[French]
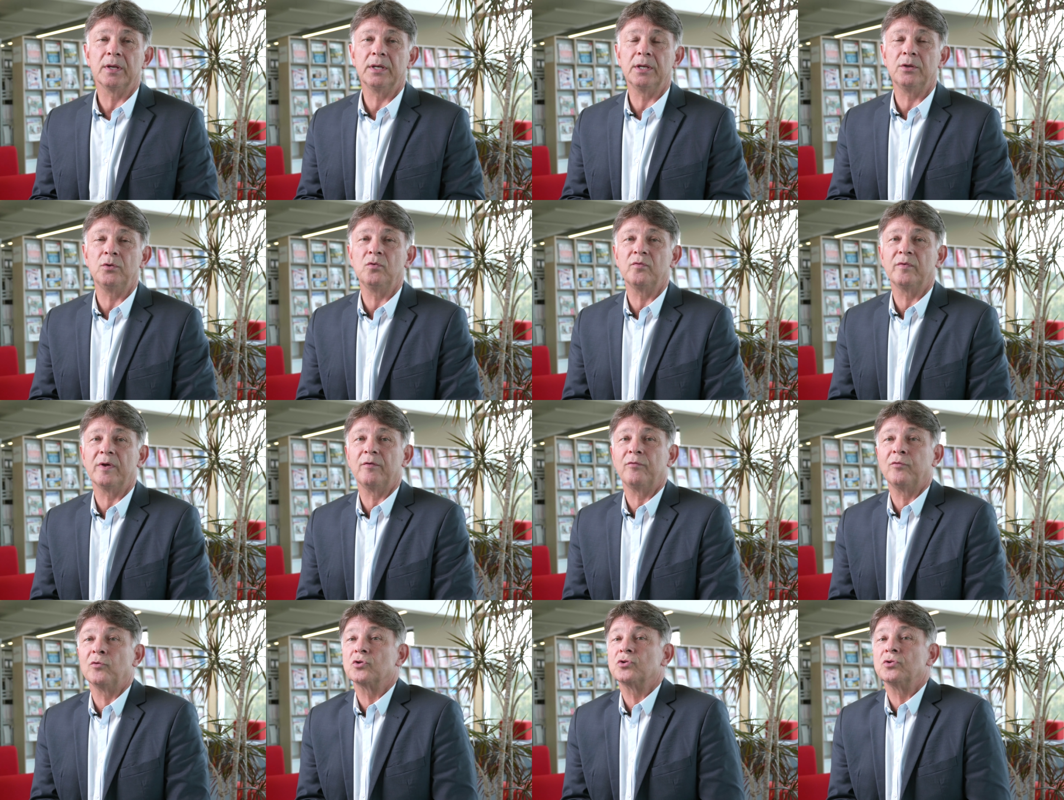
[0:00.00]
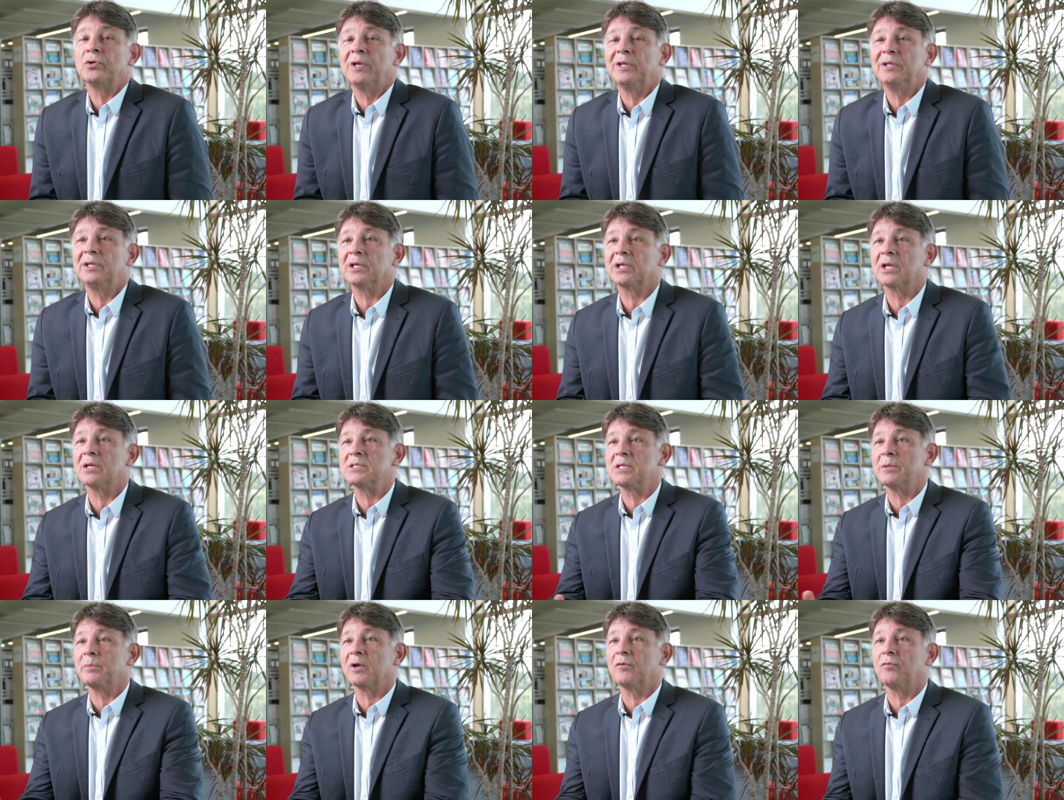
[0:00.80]
les, nouvelles fonctionnalités
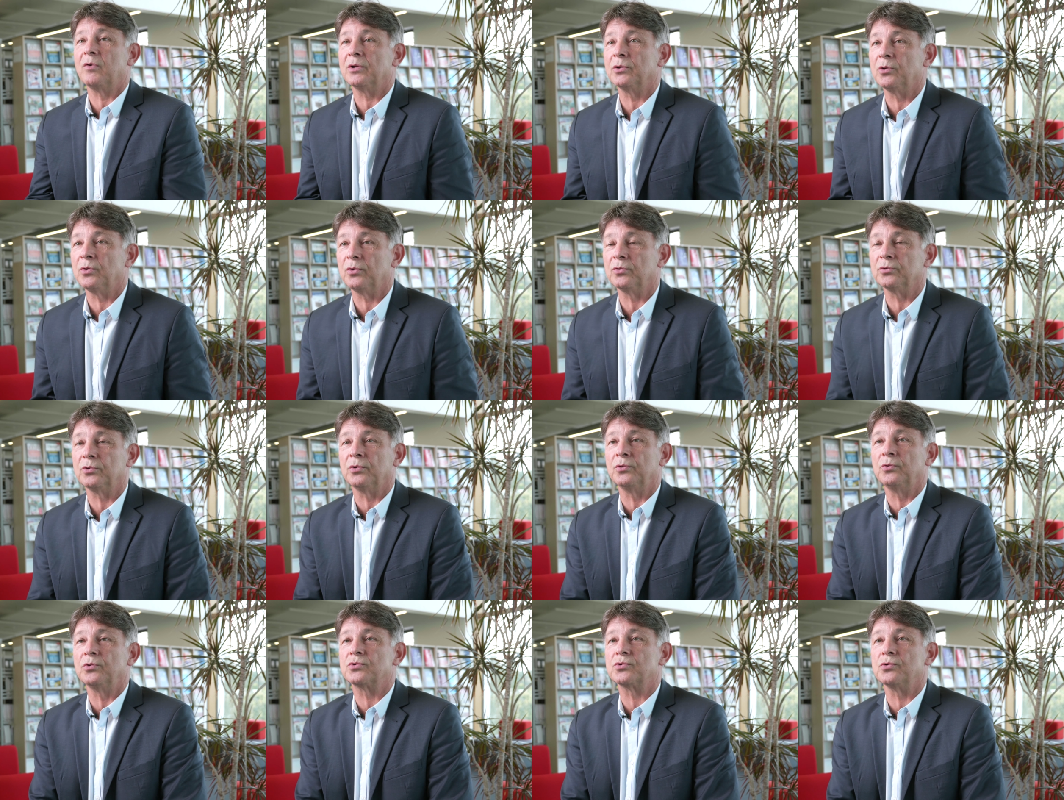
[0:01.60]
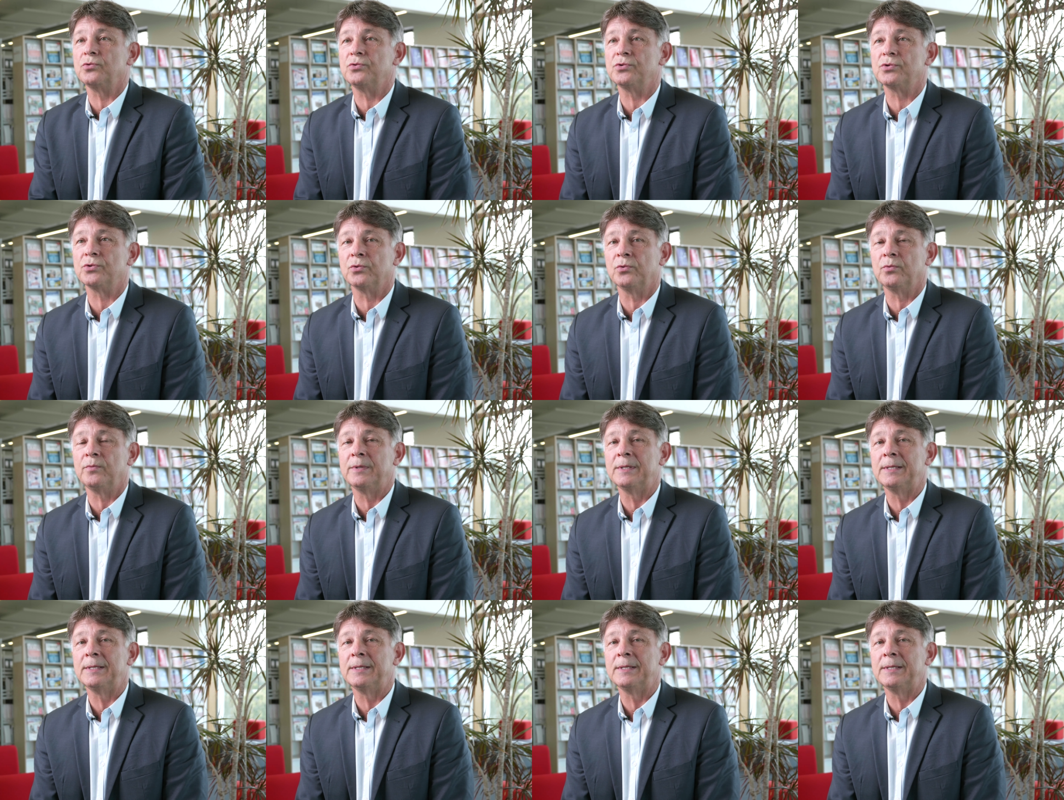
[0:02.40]
qu'elles aimeraient voir dans, dans, nos solutions.